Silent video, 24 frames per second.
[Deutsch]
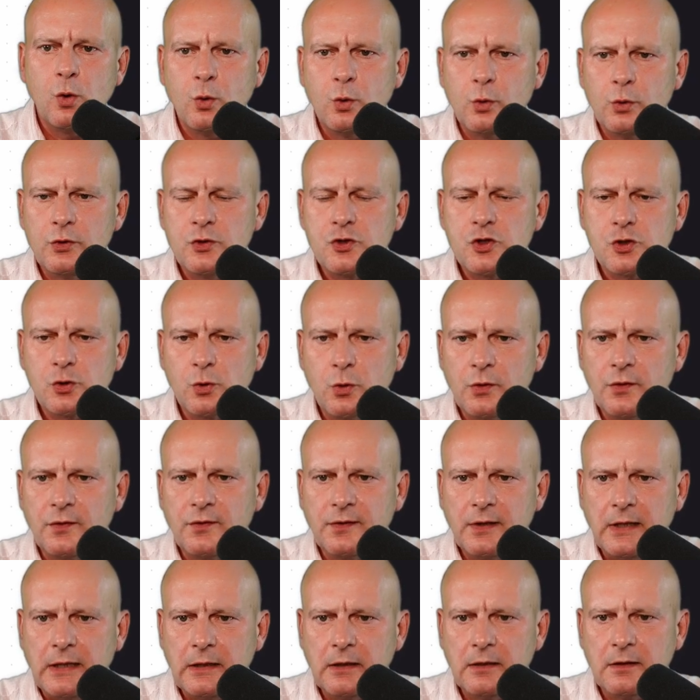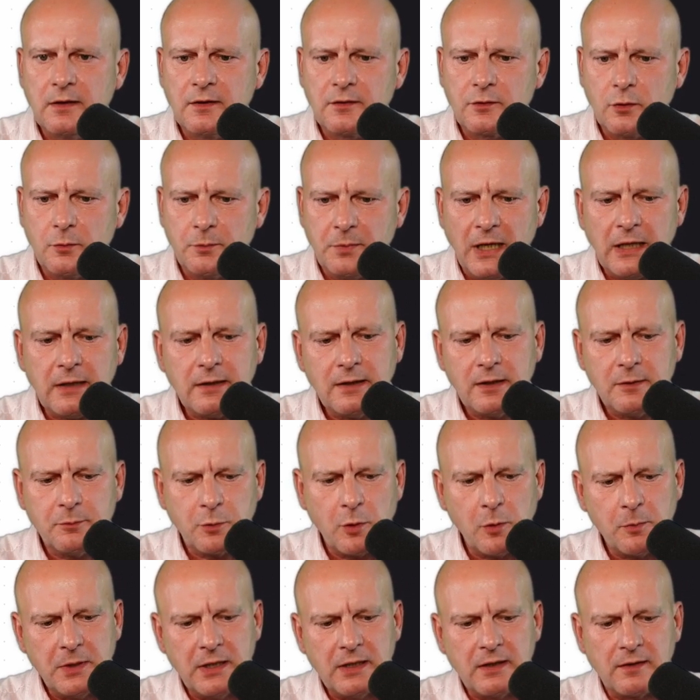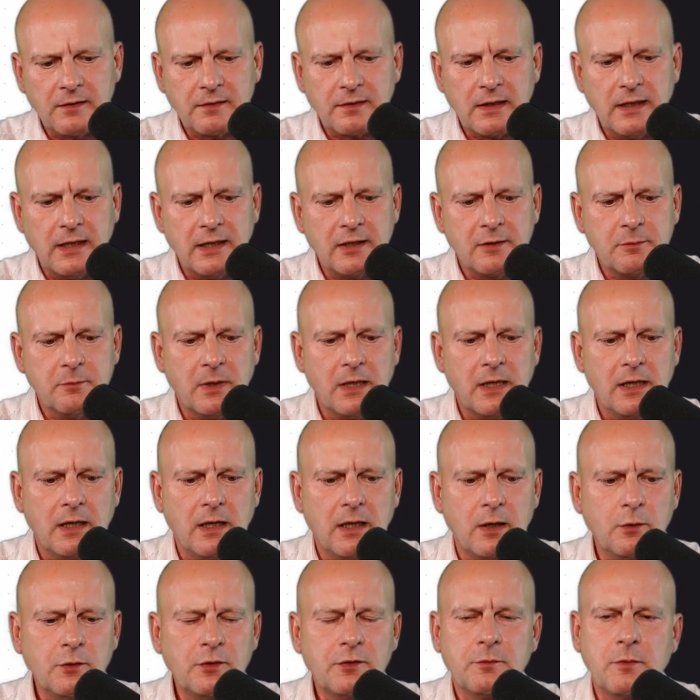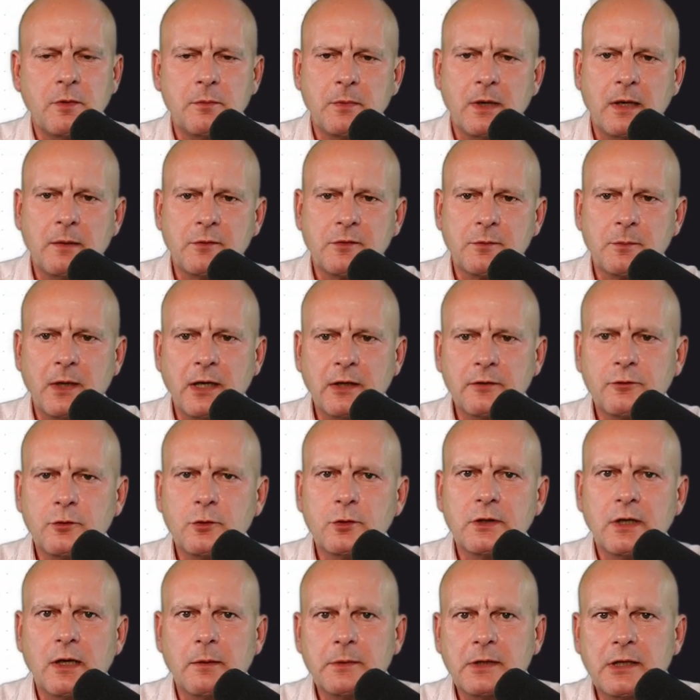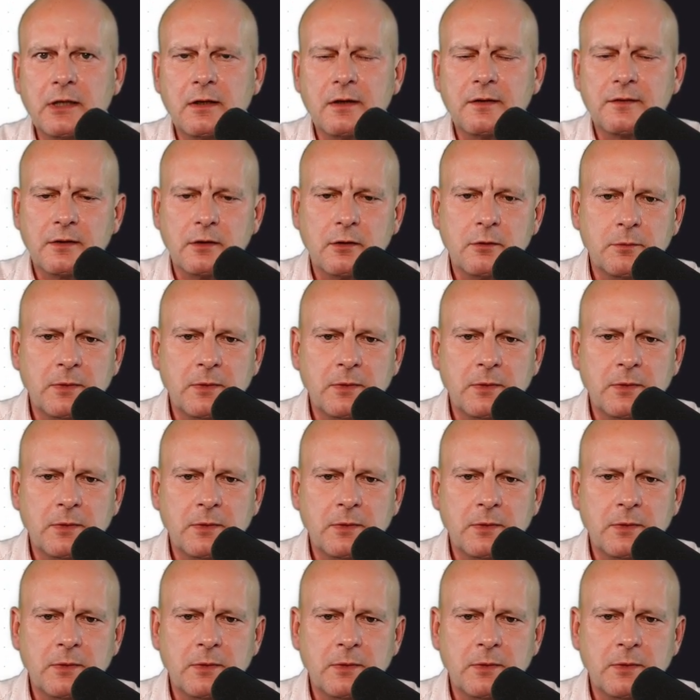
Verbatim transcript: und schon seht ihr das Objekt. Ich probiere das gleich mal aus mit meinem Smartphone, damit ihr das auch